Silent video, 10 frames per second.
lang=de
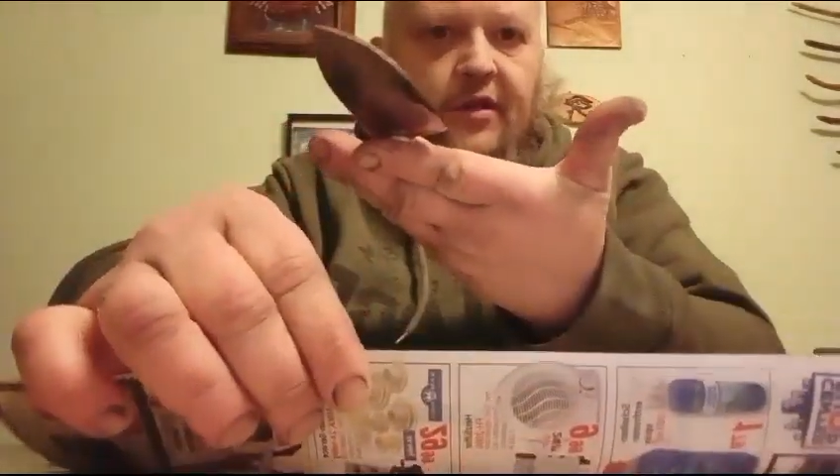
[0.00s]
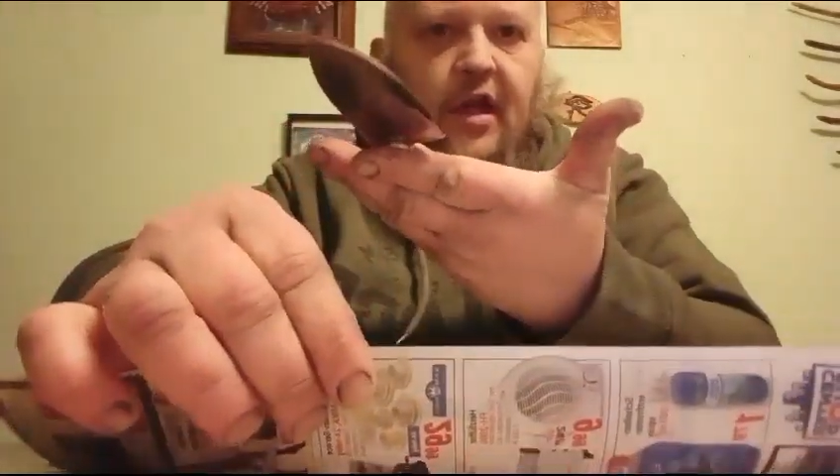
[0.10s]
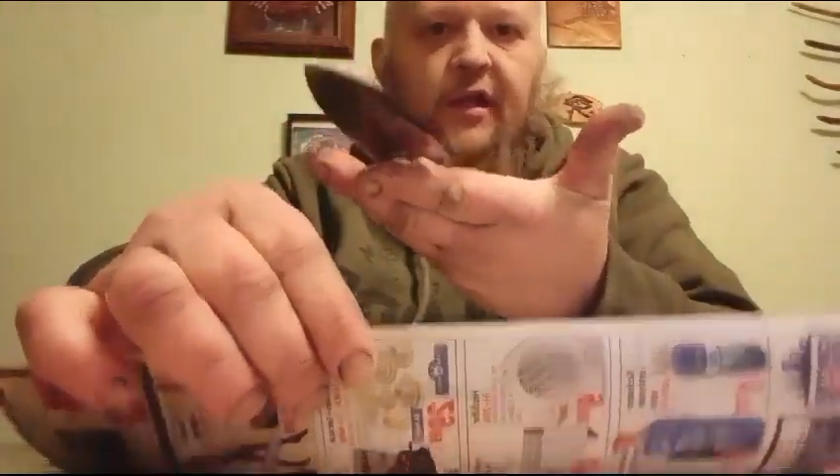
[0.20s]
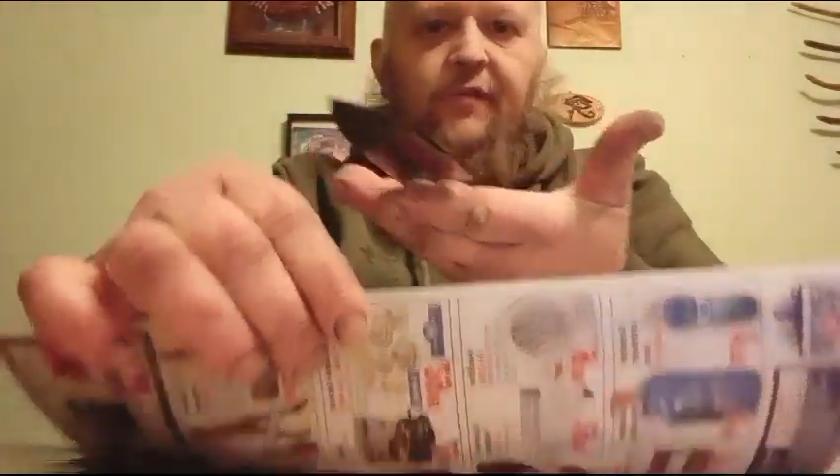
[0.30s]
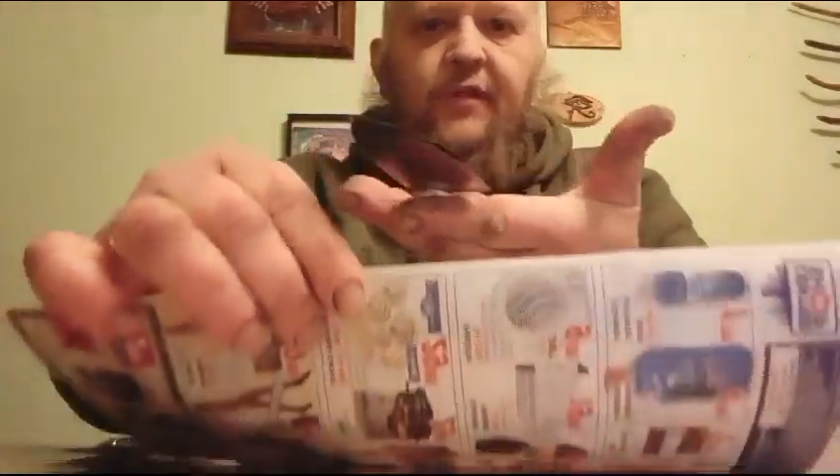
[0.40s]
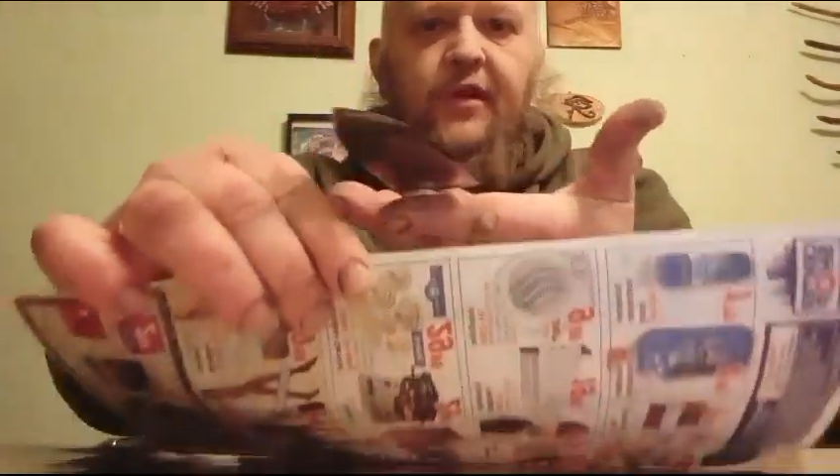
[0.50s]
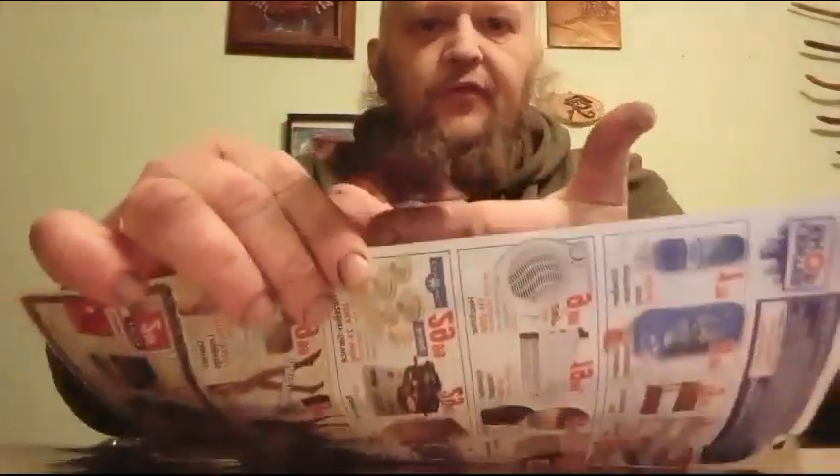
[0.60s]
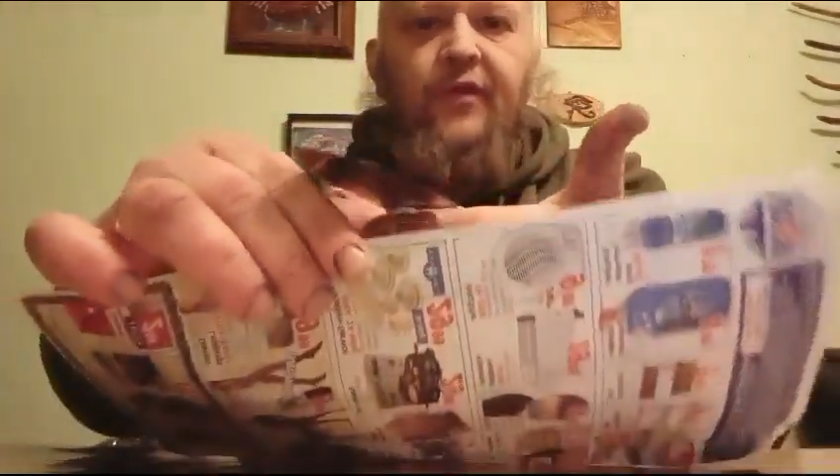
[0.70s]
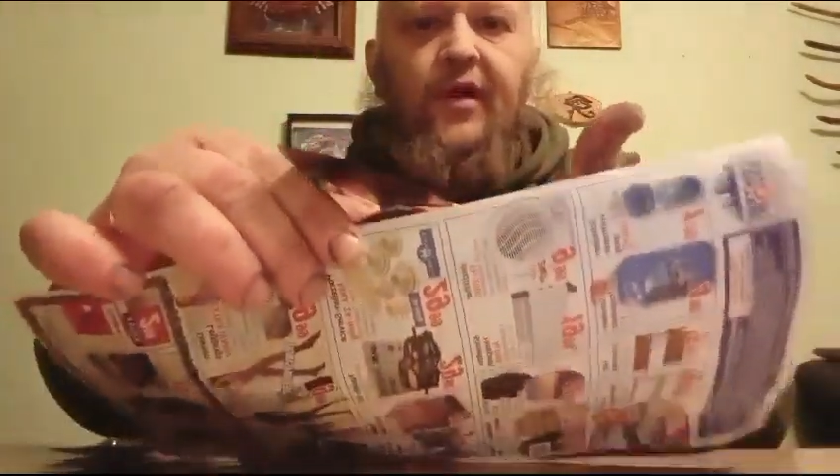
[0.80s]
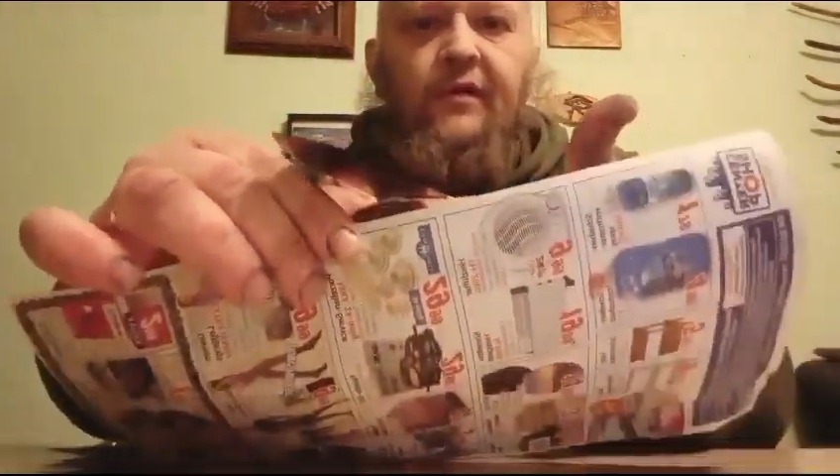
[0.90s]
ich halte es
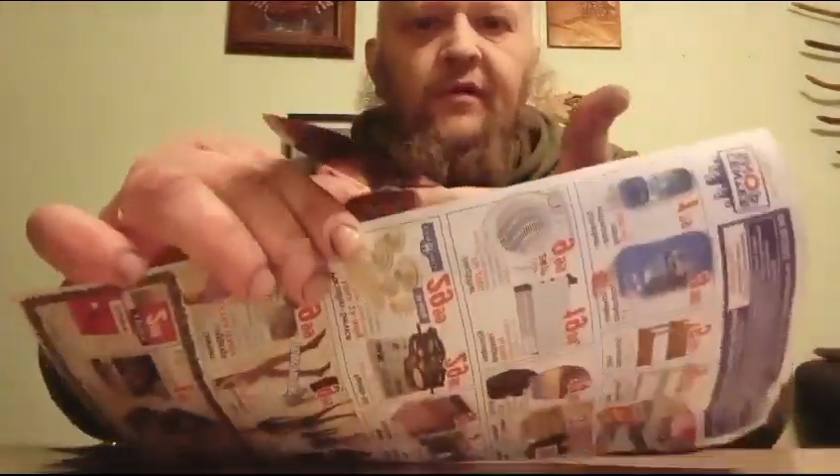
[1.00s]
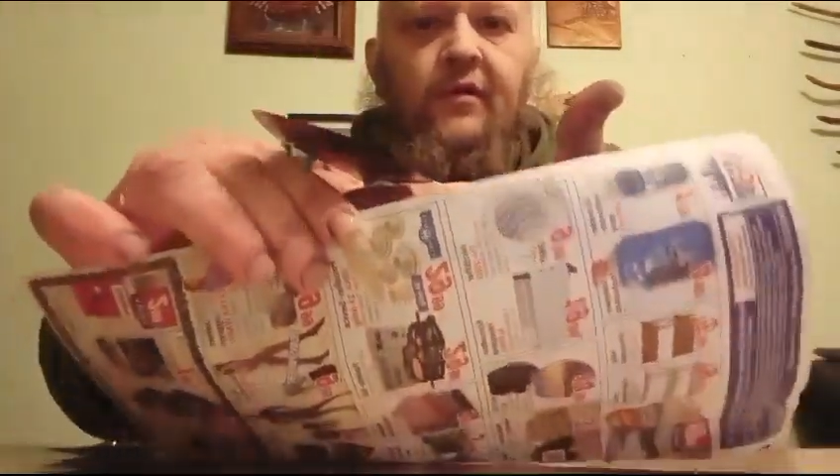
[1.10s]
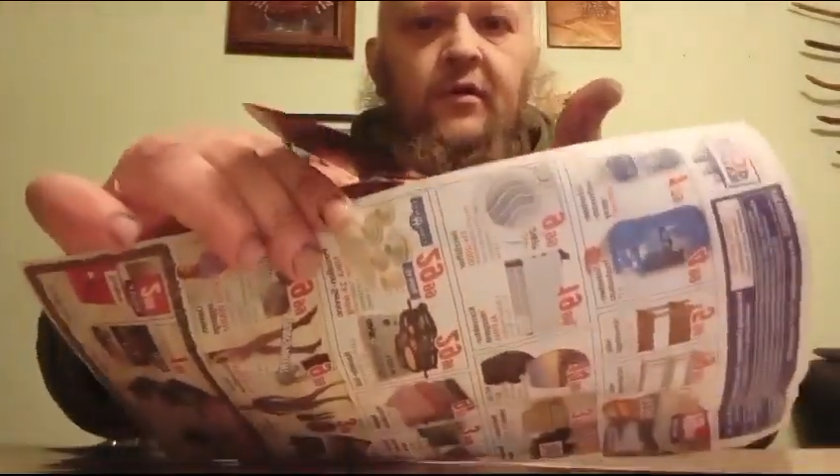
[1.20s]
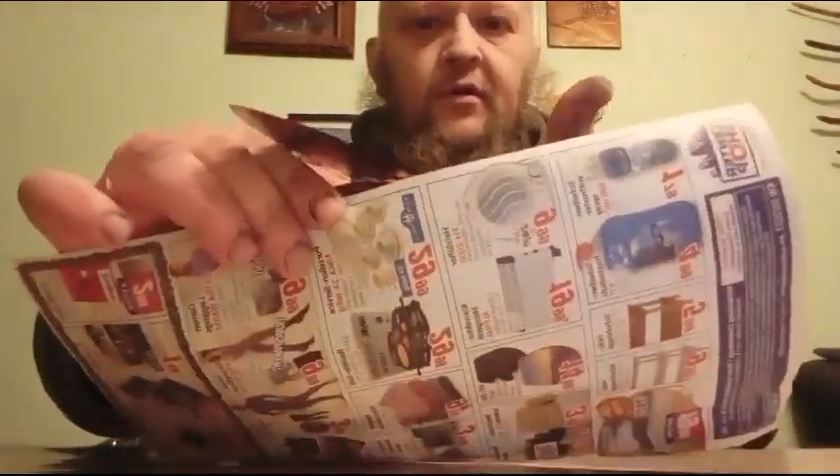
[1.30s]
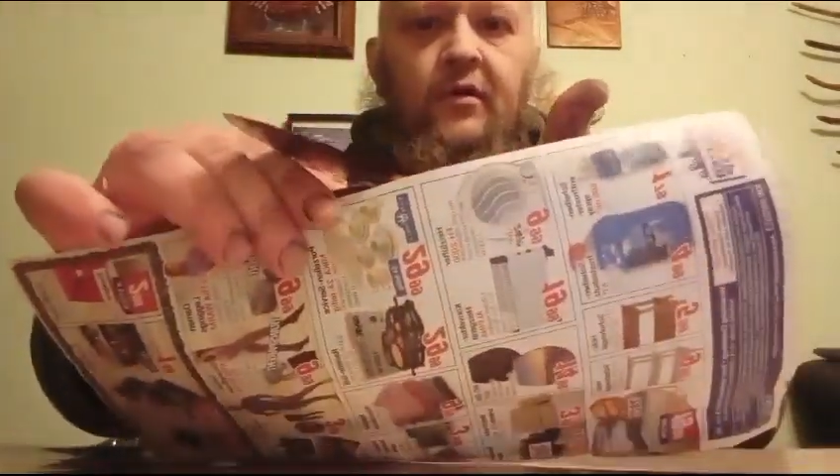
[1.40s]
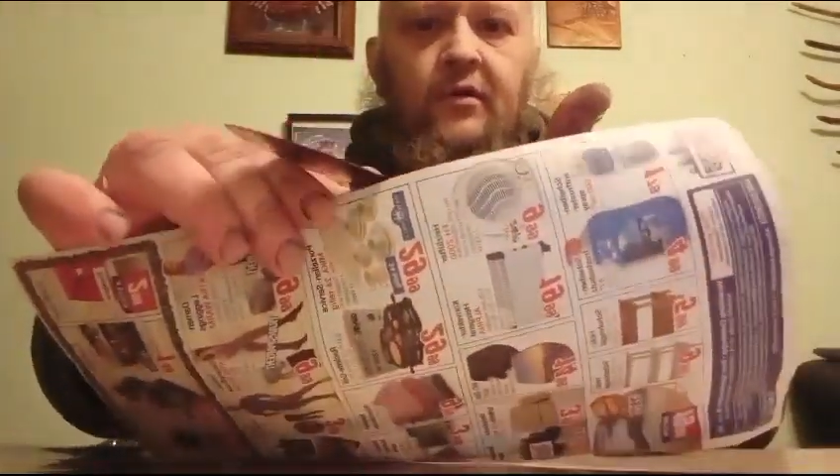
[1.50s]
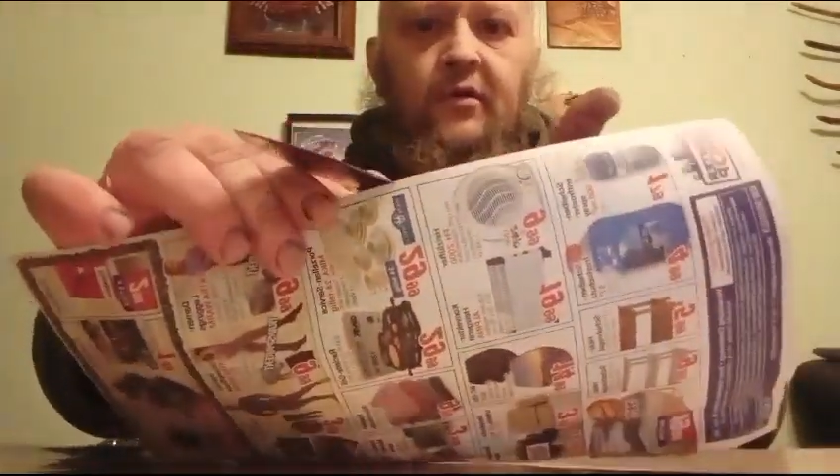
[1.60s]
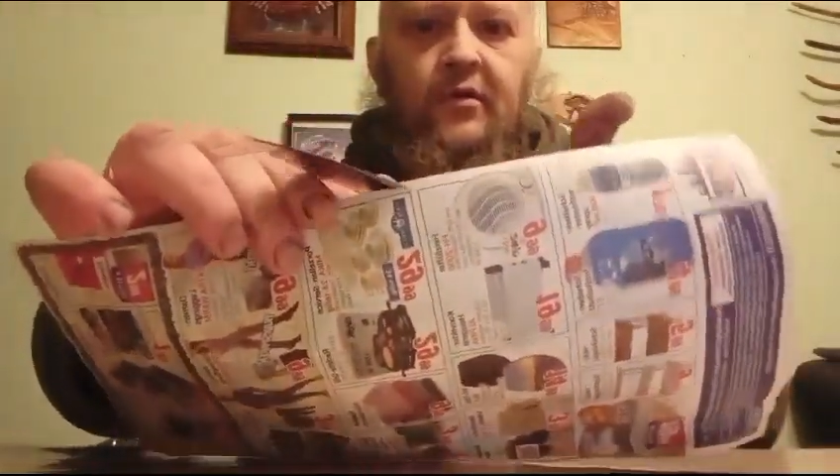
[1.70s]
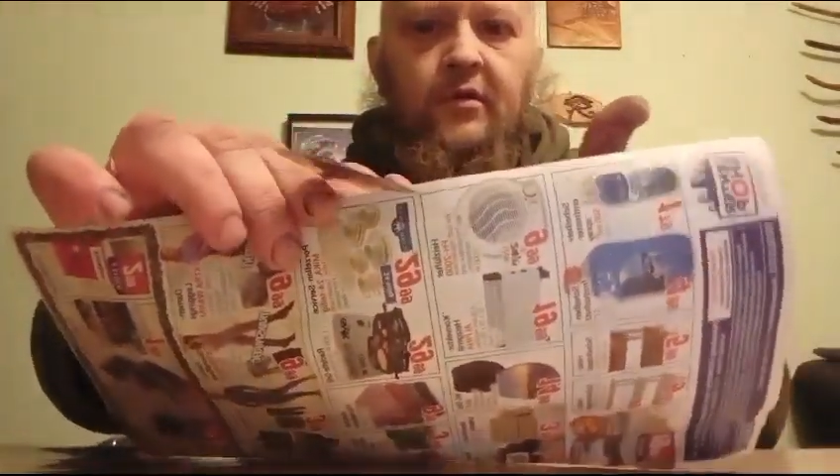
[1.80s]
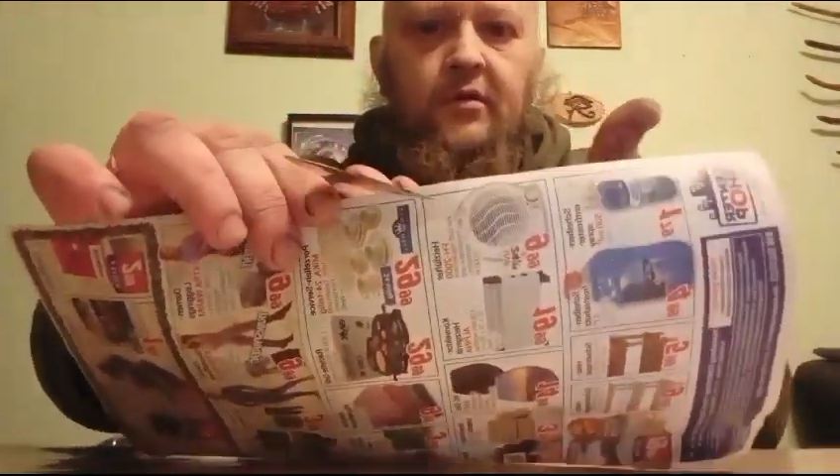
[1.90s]
nicht fest
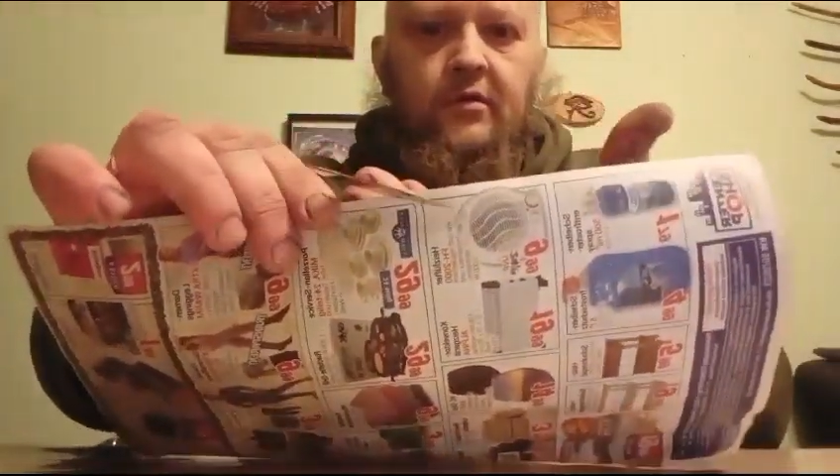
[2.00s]
und